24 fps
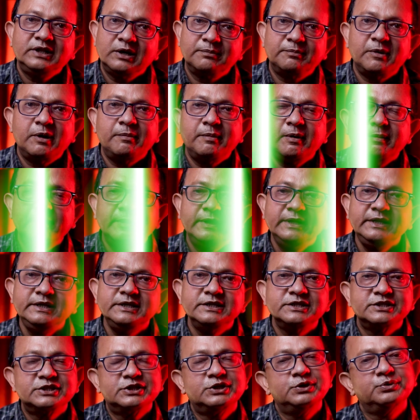তার মামা বাড়ি
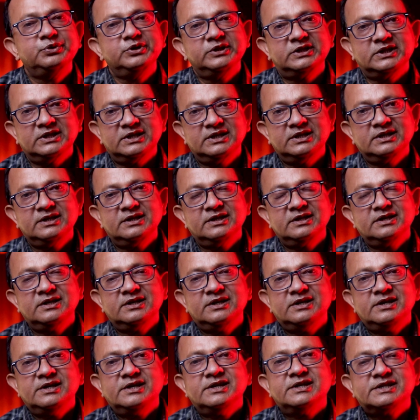সিউড়িতে
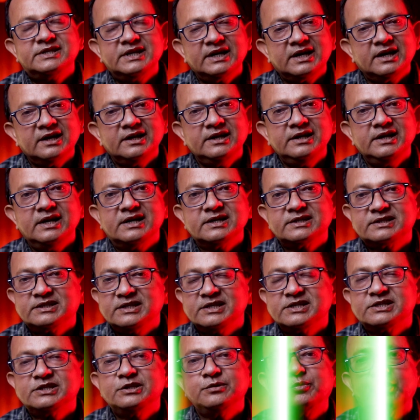সেখানে
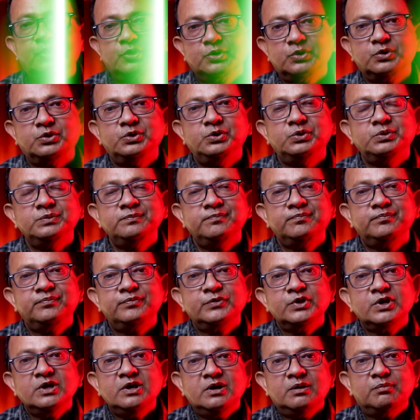আস্তে আস্তে বড় হলো
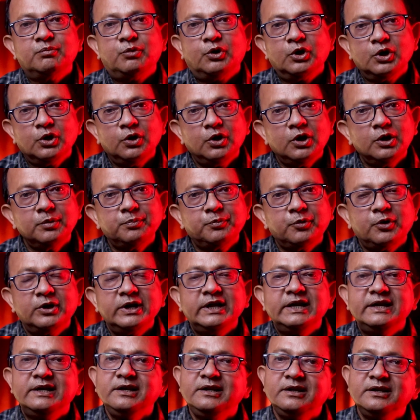বড় হওয়ার
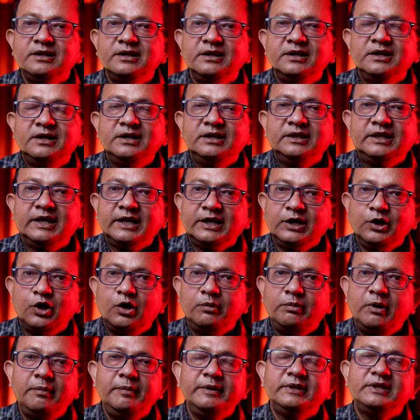পরেই তাকে
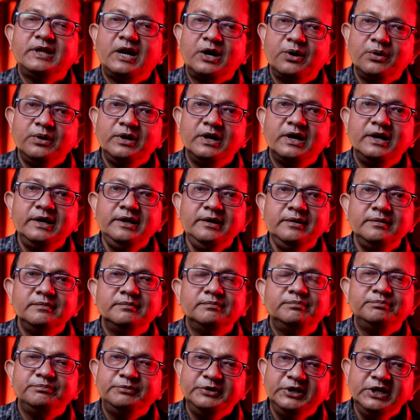অভাবে তাড়নায়
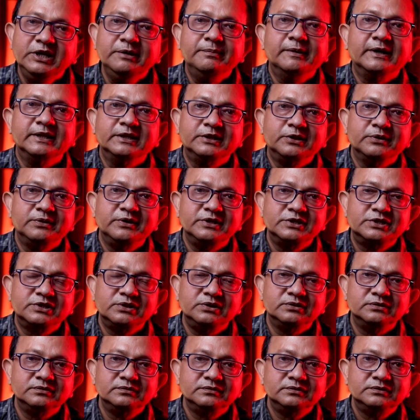বিড়ি বাঁধতে
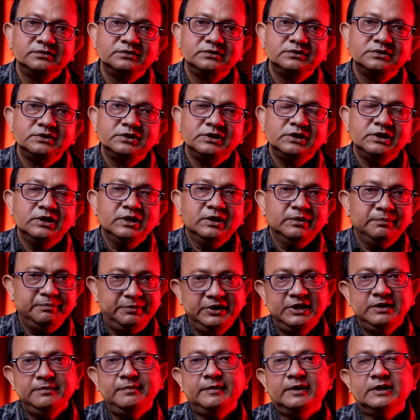হয়েছিল
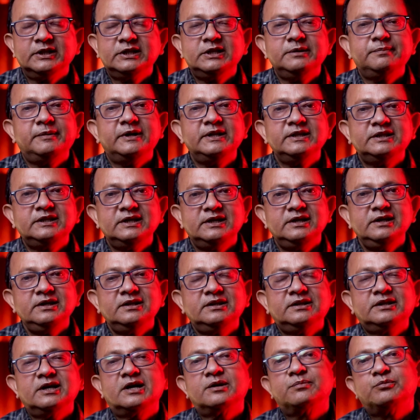বিড়ি বাঁধতে বাঁধতে
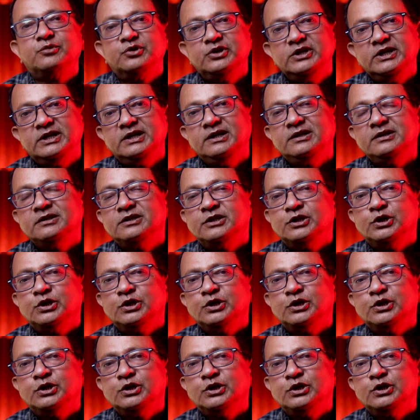তার মনে